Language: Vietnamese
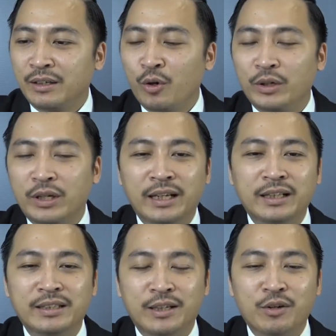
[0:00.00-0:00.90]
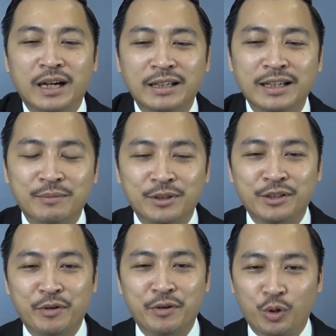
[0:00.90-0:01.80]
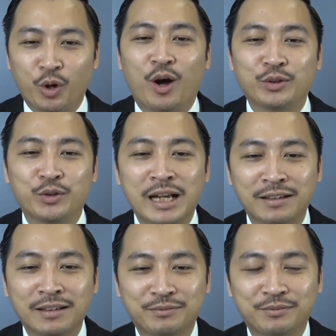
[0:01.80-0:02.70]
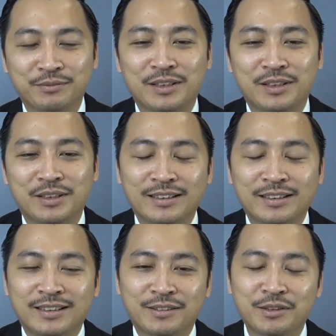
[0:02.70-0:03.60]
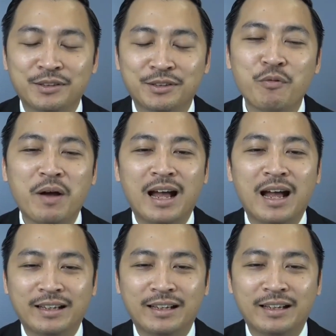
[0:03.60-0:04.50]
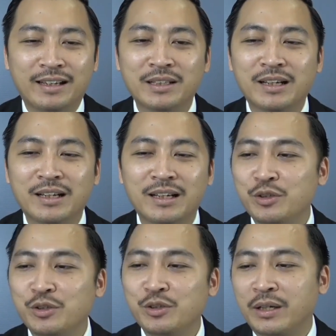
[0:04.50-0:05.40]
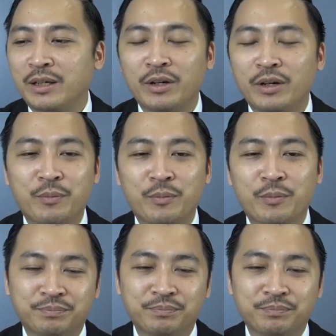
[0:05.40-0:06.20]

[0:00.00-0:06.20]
hồi đấy thì chỉ có khái niệm là cứ phải sổ đỏ cho nó chắc và nhưng mà không phải bây giờ ví dụ mình có hiểu biết